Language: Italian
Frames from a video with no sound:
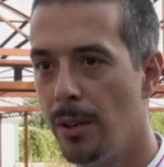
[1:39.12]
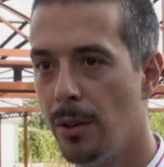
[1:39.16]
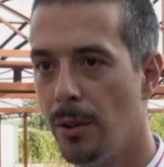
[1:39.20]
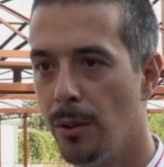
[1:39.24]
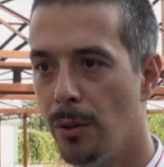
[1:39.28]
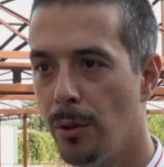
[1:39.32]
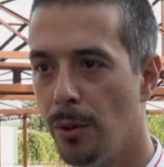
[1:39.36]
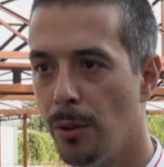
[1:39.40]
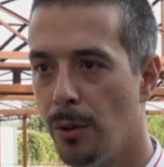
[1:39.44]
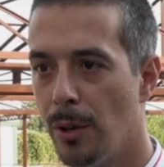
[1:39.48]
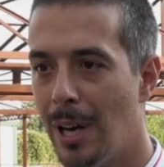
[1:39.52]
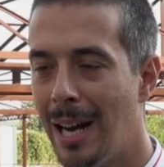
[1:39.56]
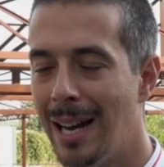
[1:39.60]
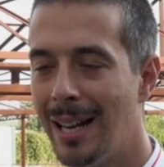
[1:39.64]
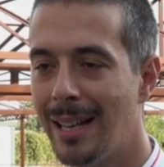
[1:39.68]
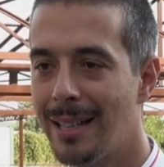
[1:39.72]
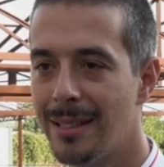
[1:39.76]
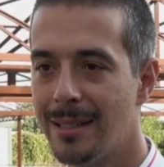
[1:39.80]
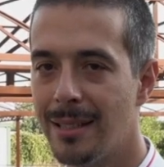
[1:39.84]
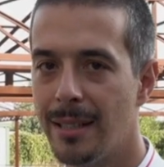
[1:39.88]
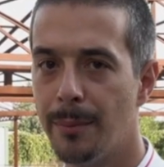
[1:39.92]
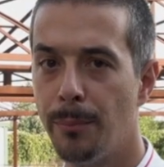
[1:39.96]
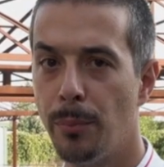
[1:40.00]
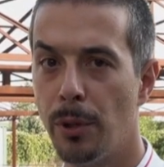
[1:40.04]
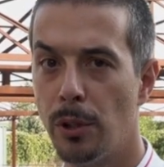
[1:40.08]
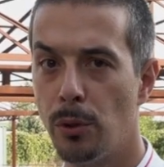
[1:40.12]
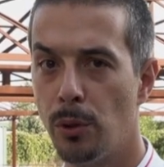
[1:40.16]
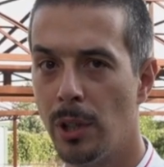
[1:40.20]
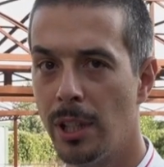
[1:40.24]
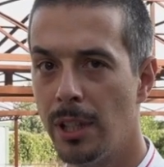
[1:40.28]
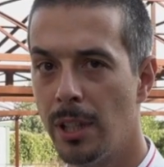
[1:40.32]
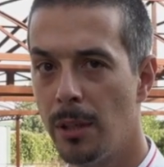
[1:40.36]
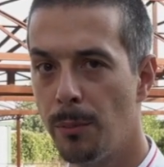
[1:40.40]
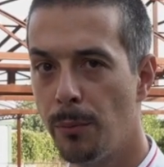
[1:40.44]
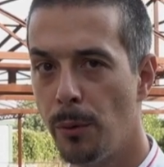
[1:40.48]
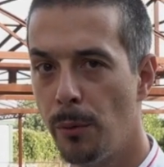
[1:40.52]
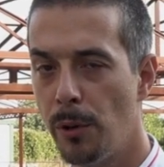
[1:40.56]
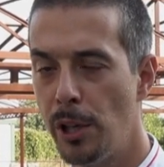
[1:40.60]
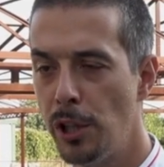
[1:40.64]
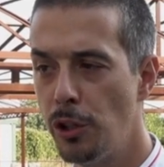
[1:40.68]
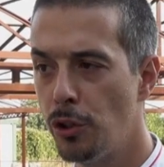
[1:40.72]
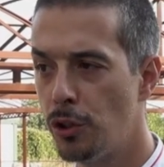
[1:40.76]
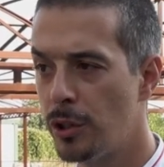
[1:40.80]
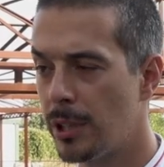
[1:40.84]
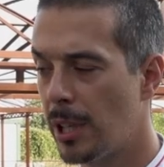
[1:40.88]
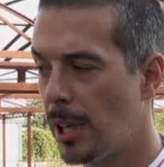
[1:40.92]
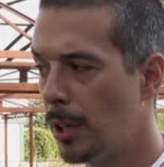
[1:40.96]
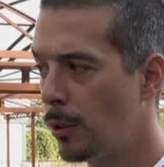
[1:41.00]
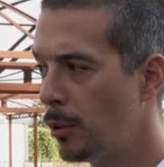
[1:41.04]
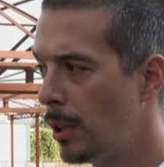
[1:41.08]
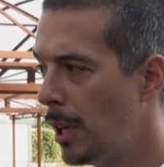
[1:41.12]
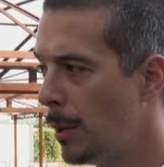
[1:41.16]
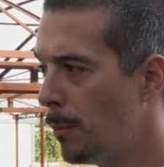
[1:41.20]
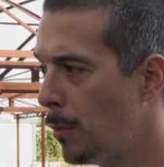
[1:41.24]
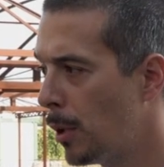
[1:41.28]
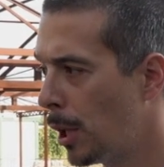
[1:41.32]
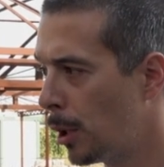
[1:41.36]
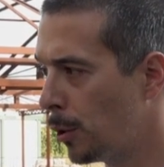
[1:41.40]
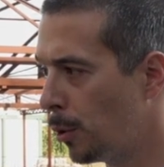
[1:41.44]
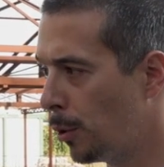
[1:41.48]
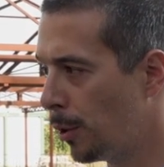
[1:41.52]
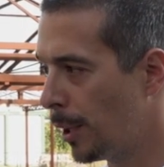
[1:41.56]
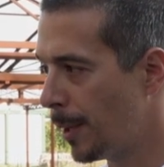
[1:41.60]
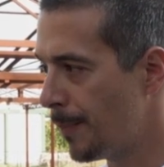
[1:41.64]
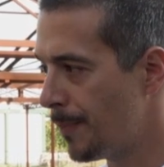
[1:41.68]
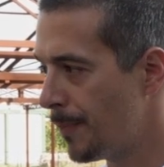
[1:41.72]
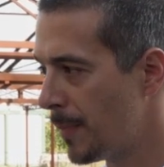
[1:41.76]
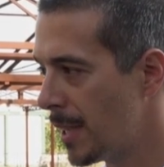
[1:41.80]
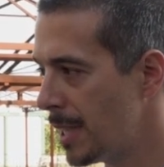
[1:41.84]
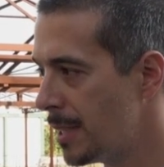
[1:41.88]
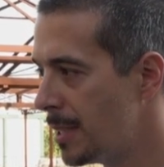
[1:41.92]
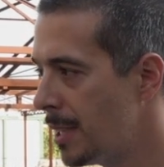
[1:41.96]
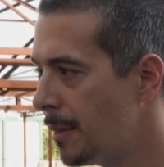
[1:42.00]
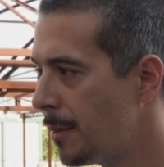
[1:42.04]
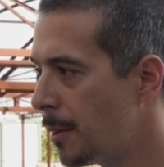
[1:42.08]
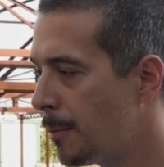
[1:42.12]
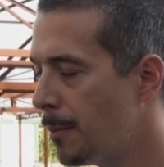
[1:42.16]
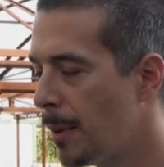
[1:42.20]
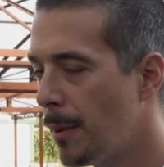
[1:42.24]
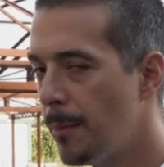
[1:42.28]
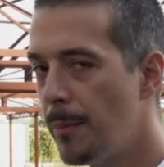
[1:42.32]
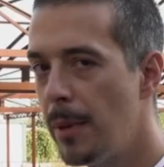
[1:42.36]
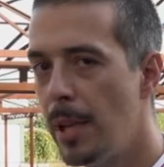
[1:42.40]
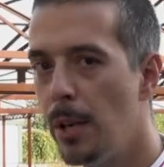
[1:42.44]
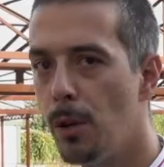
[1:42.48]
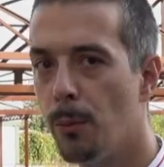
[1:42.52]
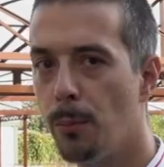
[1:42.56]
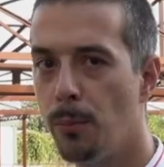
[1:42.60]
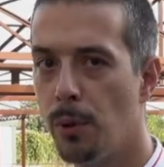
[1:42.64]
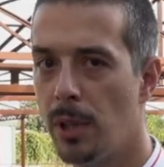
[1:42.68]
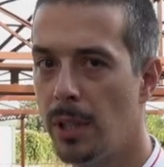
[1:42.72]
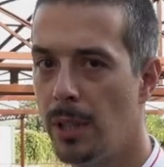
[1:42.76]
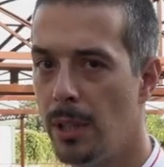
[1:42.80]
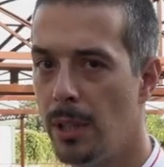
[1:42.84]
o anche se poi durante il pomeriggio ci saranno dei laboratori, sia per bambini oppure